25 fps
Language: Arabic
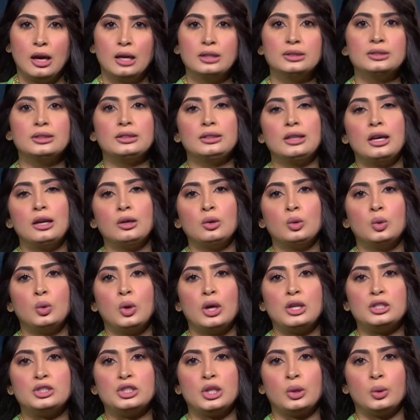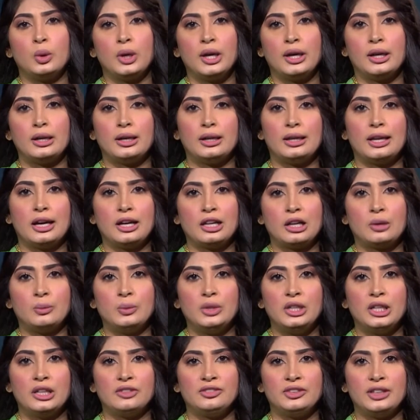انطلاق الجواهر
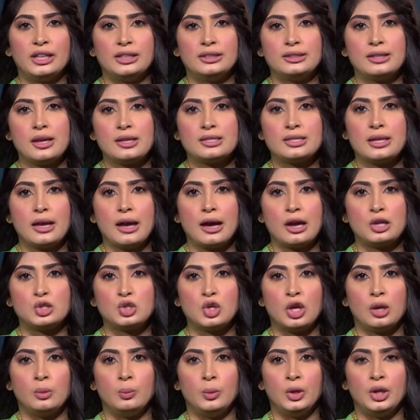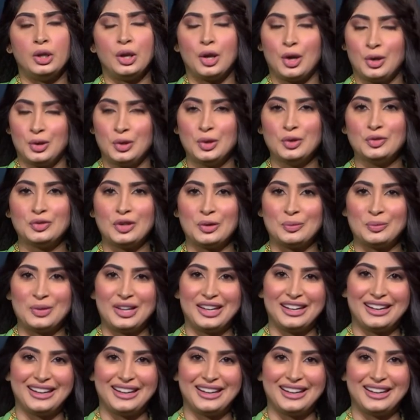العربية في التاسع عشر من نوفمبر